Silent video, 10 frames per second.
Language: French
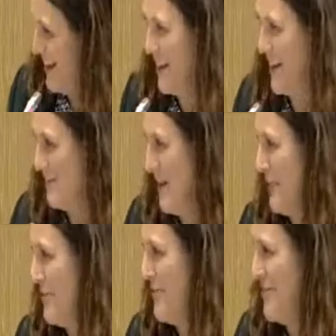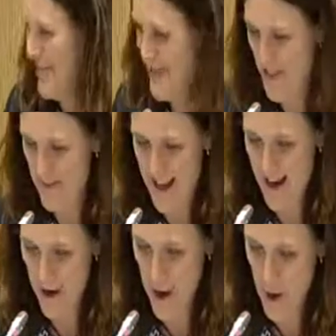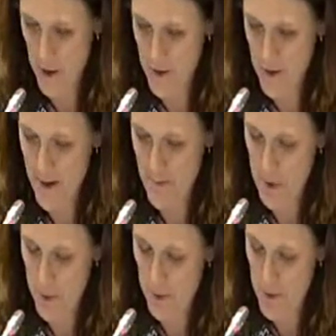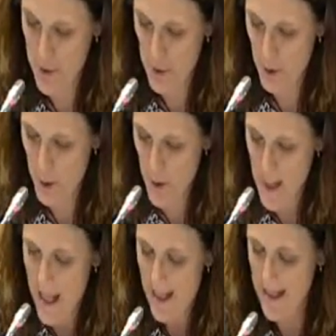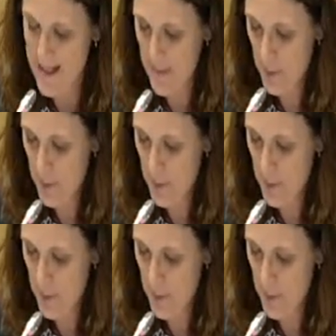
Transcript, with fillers: qui mérite une, séminaire euh, en soi, mais je pense que, les